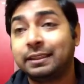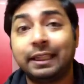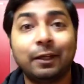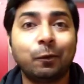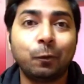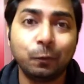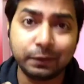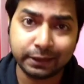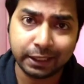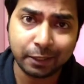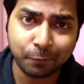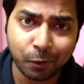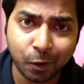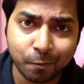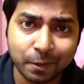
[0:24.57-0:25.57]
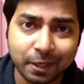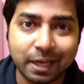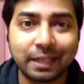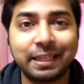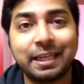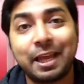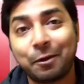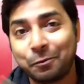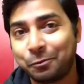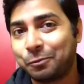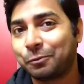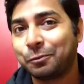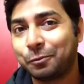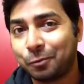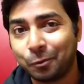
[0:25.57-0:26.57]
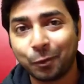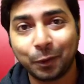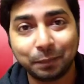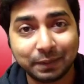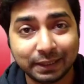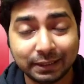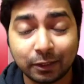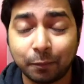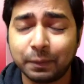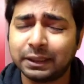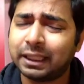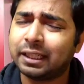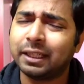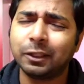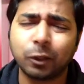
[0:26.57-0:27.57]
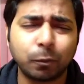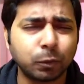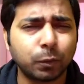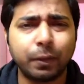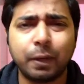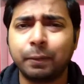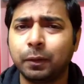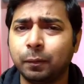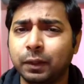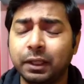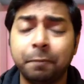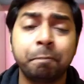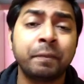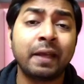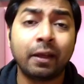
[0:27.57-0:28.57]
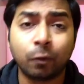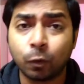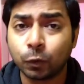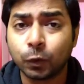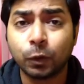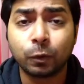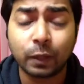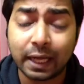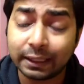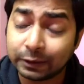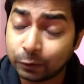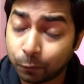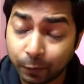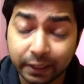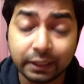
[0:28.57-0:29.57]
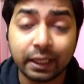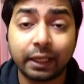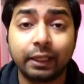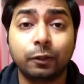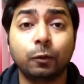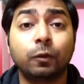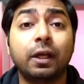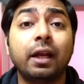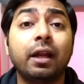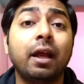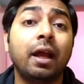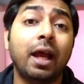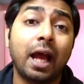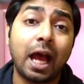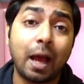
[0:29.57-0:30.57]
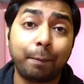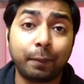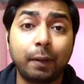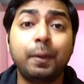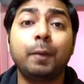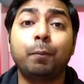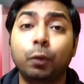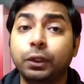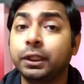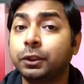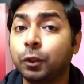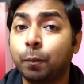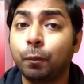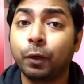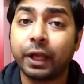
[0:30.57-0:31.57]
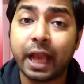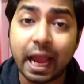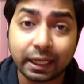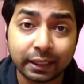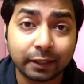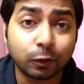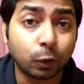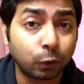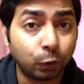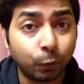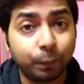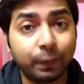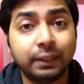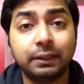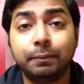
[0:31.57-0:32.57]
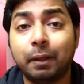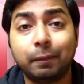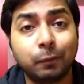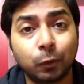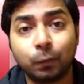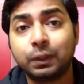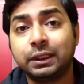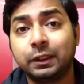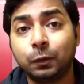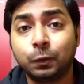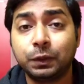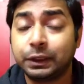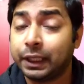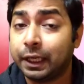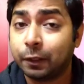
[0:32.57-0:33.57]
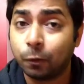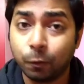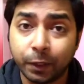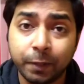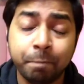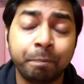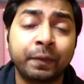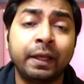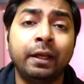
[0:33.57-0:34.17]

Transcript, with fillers: সেটা কোনো সিনেমা হবে নাকি এখন নতুন কোনো ওয়েব সিরিজ হবে সেটা নিয়ে সবসময় আমাদের মধ্যে কৌতল তো কাজ করেই থাকে তো তার আপকামিং প্রজেক্ট সম্পর্কে একটা তথ্য পেয়েছি ভাবলাম তোমাদের সাথেও শেয়ার করি